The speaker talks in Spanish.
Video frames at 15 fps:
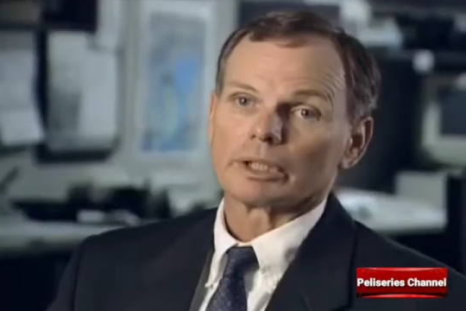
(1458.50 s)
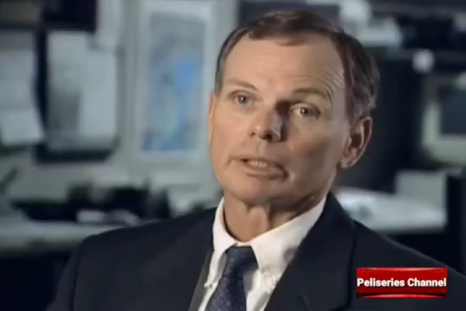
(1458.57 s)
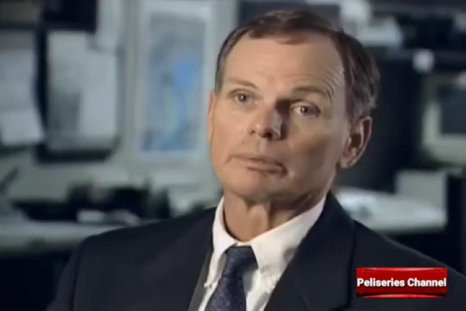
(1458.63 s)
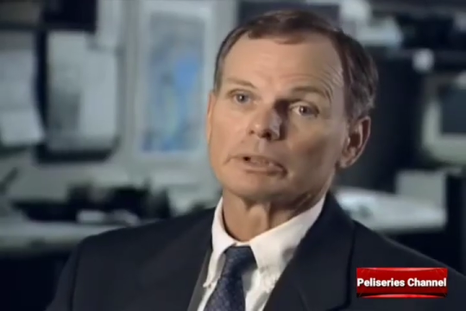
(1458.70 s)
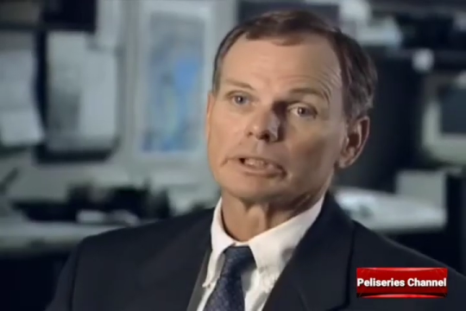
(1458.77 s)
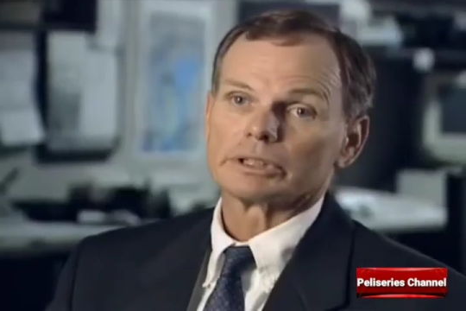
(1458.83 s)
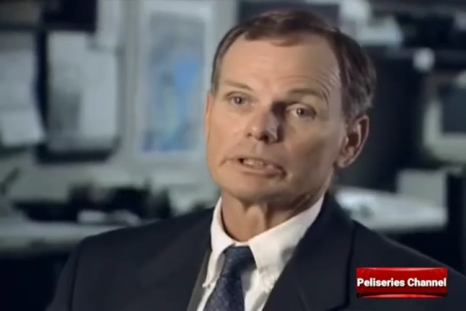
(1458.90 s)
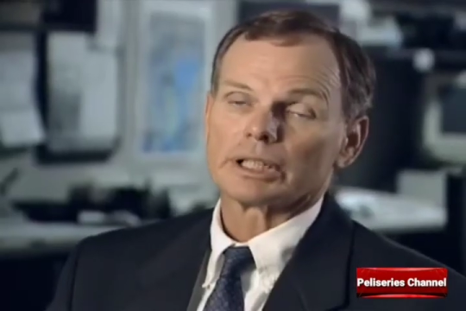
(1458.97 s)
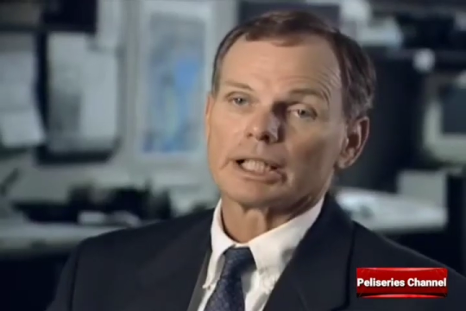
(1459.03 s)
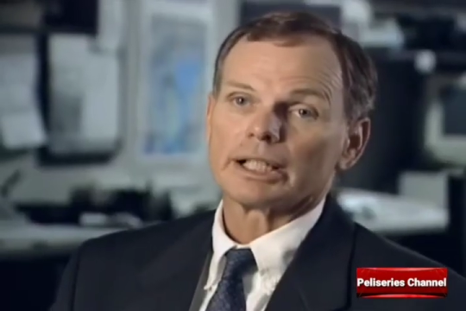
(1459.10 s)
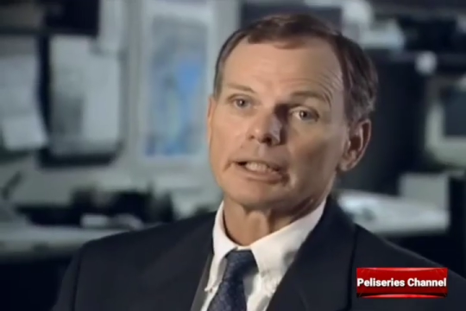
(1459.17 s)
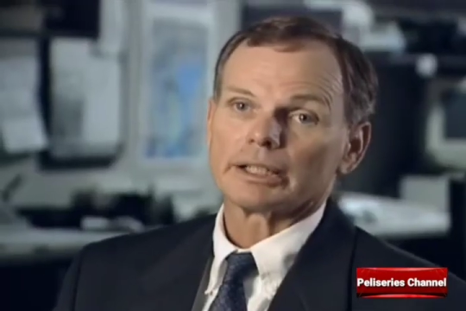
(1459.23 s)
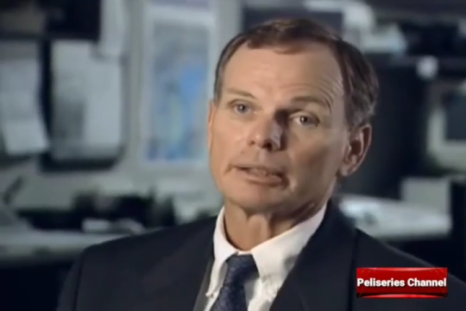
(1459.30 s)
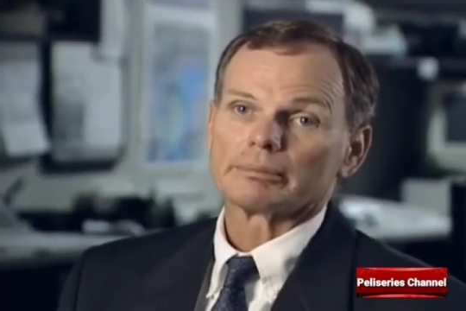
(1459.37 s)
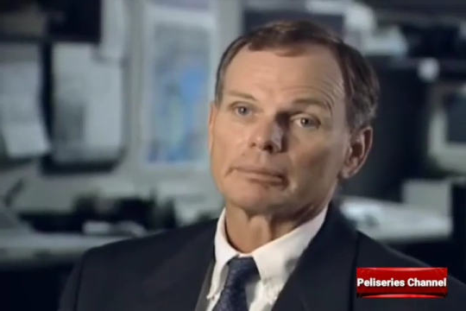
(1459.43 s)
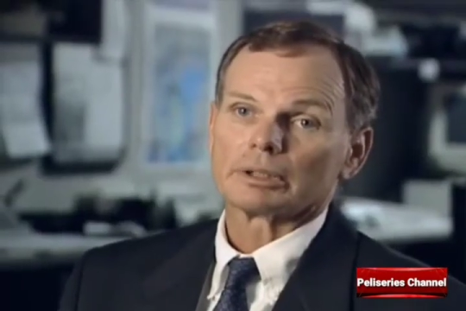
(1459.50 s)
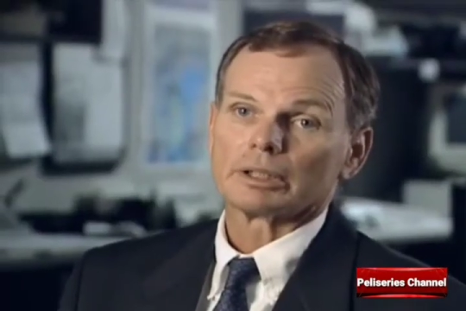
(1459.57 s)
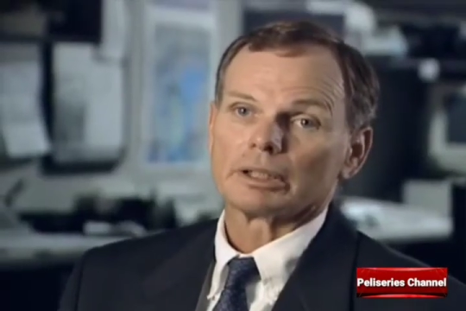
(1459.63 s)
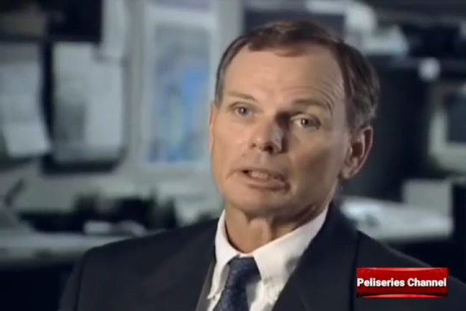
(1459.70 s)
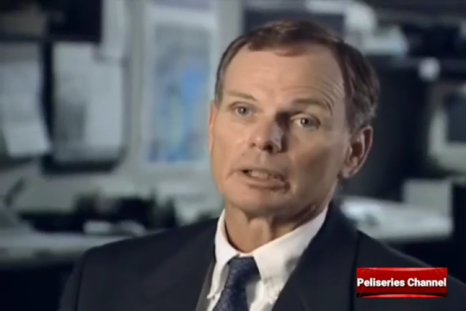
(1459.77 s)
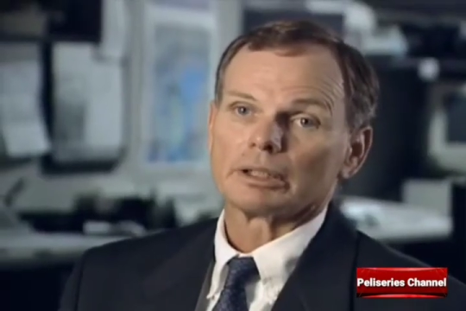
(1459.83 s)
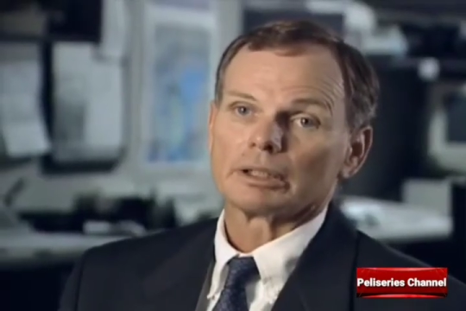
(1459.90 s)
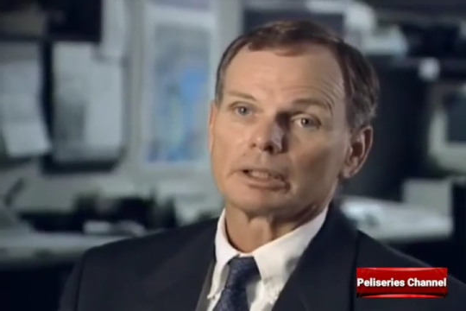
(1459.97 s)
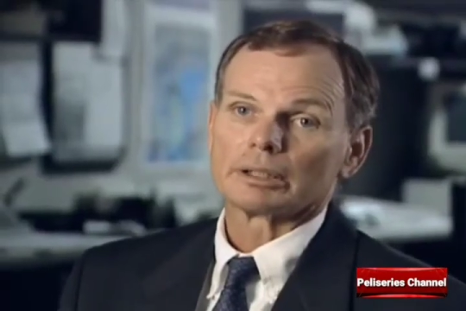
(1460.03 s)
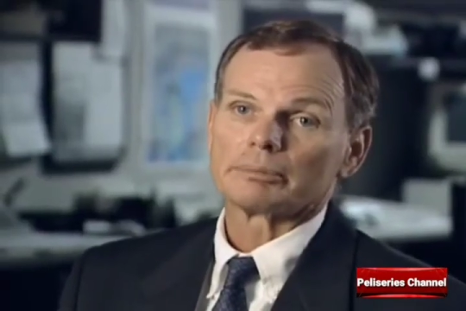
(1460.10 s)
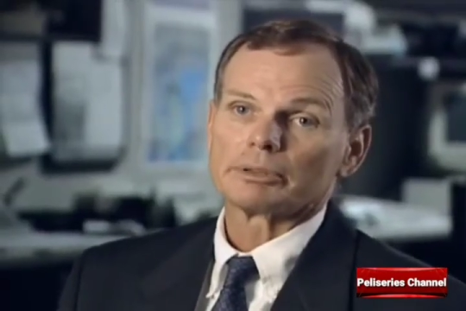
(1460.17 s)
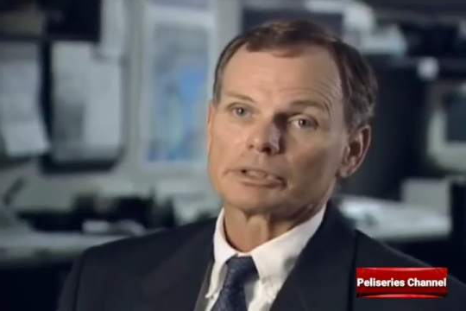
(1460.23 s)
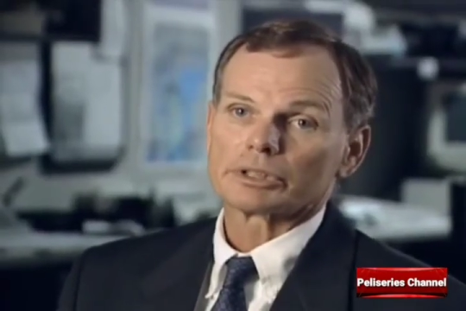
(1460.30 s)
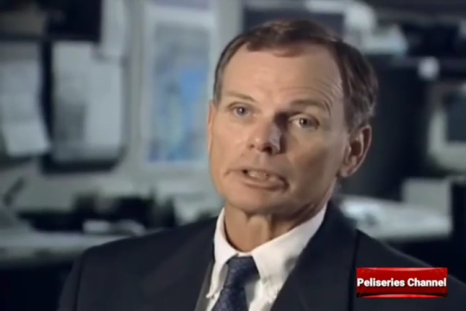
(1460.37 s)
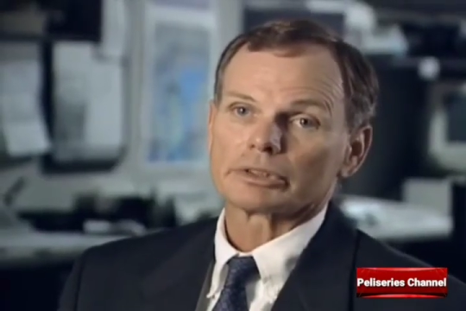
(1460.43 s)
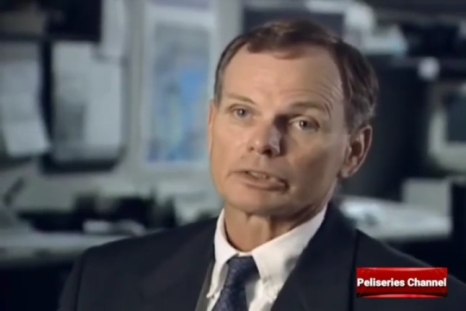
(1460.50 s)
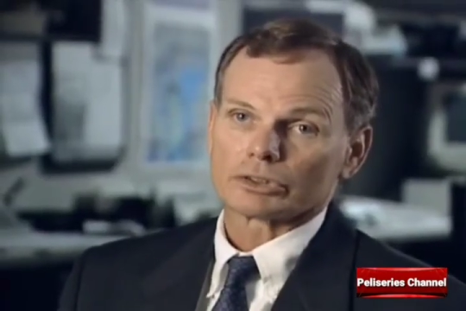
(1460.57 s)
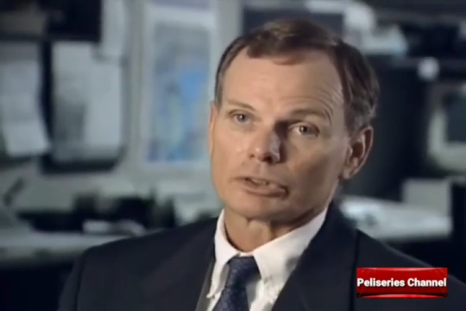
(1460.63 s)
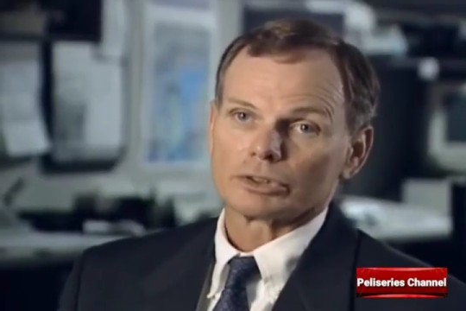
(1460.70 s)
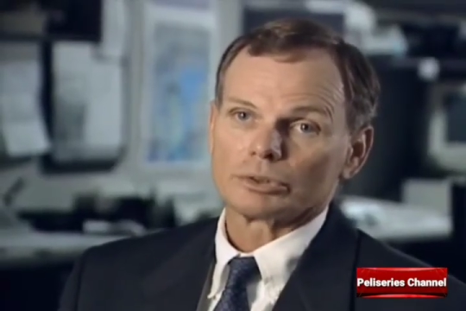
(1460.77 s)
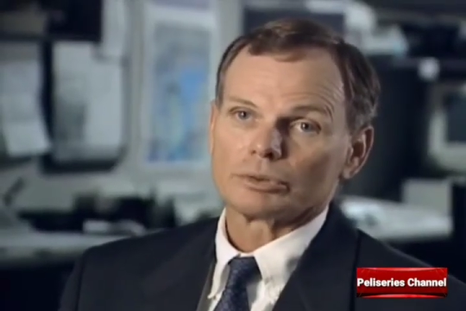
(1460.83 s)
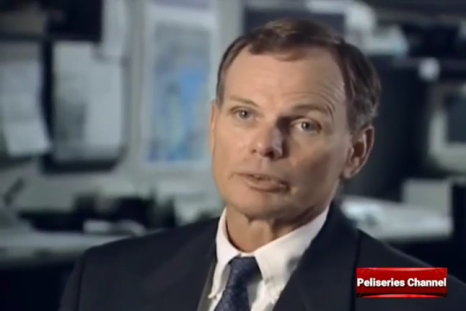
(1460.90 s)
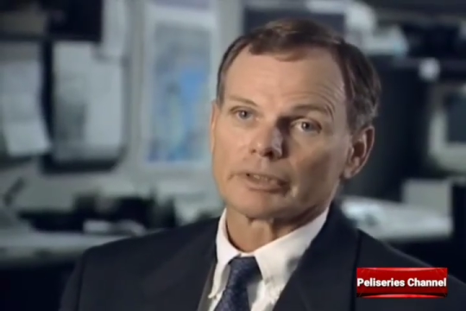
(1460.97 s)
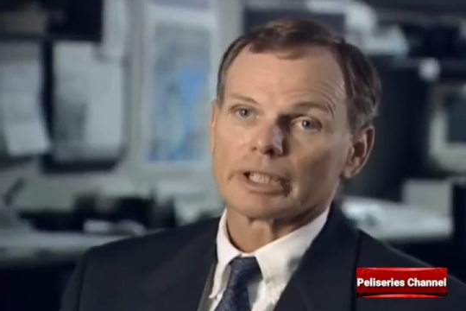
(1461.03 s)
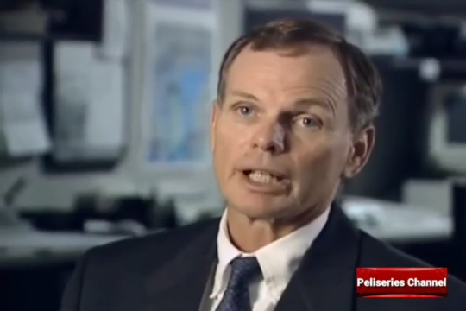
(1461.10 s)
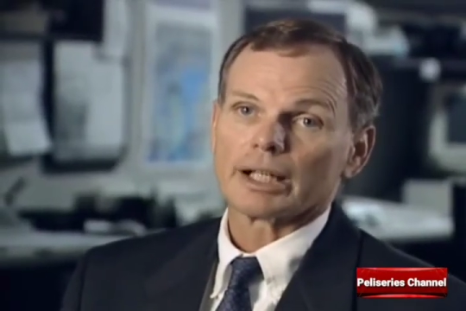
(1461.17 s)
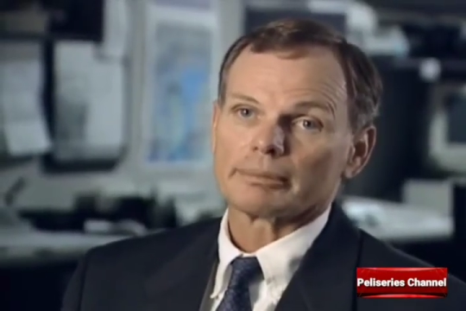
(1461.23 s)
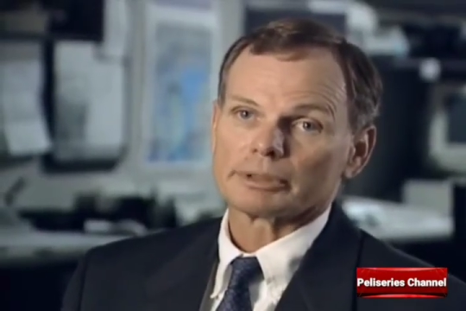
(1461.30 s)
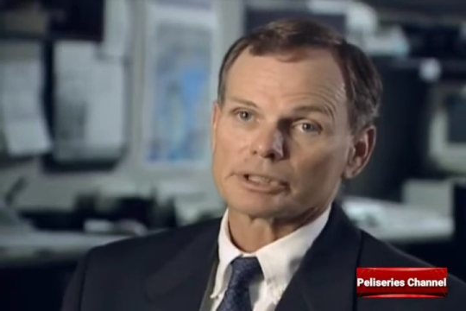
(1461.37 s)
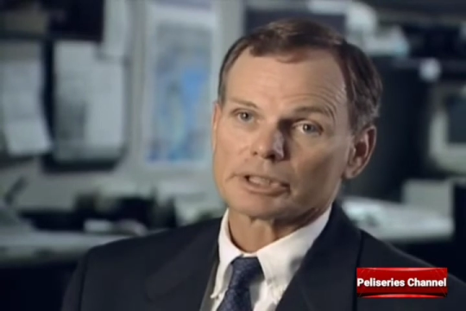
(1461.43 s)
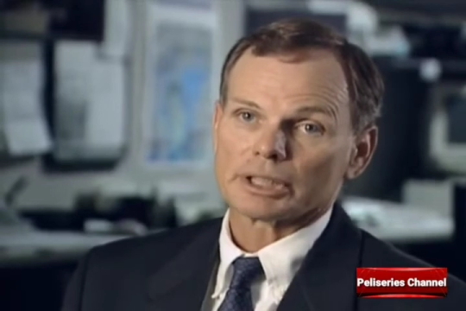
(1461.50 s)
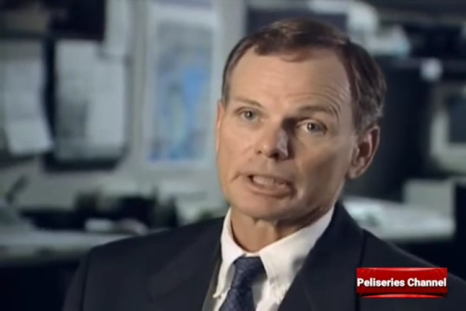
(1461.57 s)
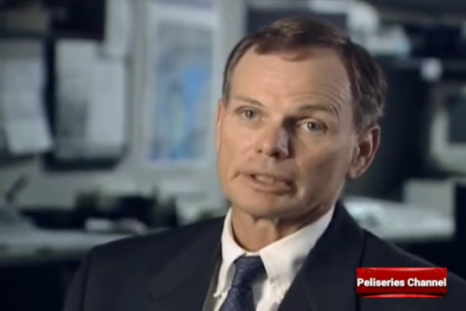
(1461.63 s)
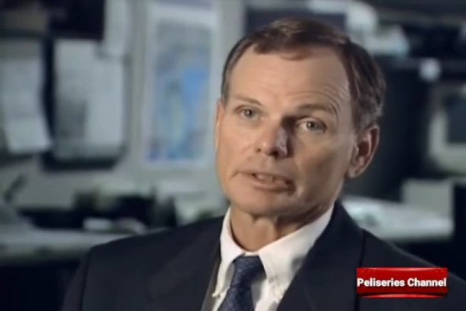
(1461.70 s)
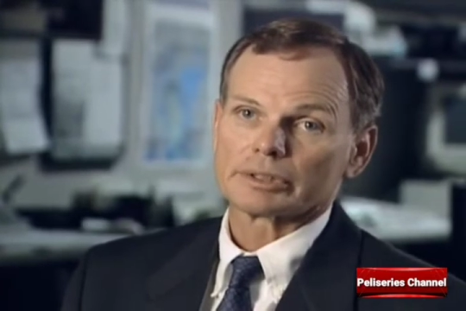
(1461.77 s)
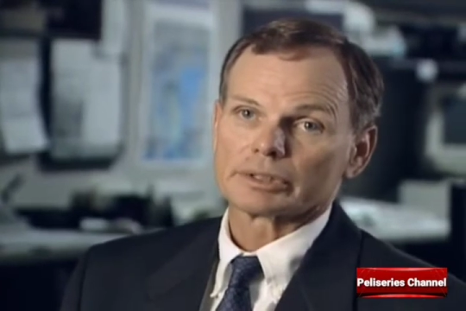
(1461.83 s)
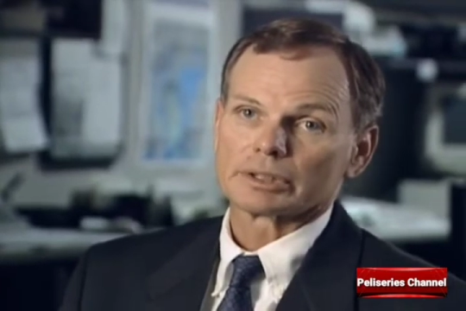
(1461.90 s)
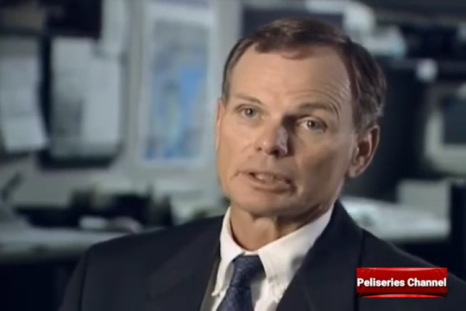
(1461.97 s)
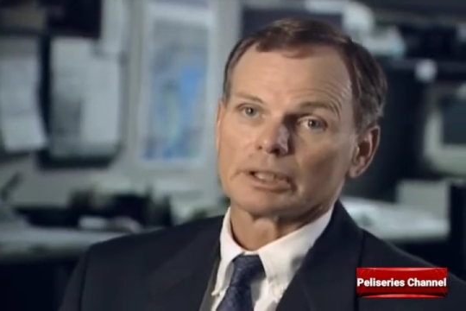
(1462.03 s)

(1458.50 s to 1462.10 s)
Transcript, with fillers: vincularlo un 100% a dos homicidios similares,